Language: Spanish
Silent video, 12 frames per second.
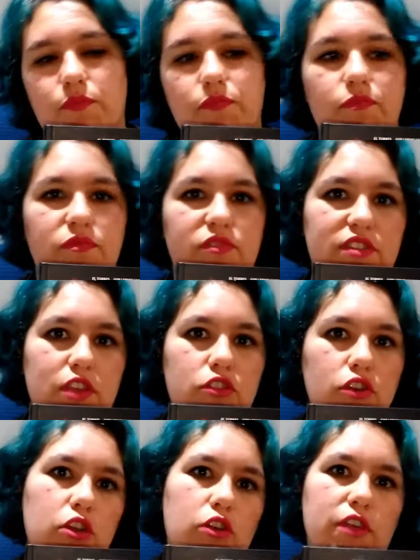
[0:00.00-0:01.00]
Mm,
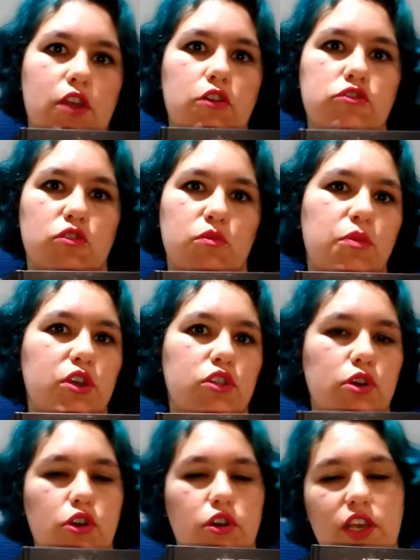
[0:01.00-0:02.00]
siento que los diálogos son un
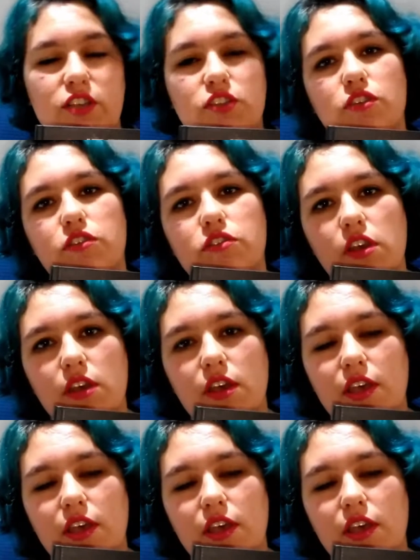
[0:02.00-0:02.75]
poquito inconexos,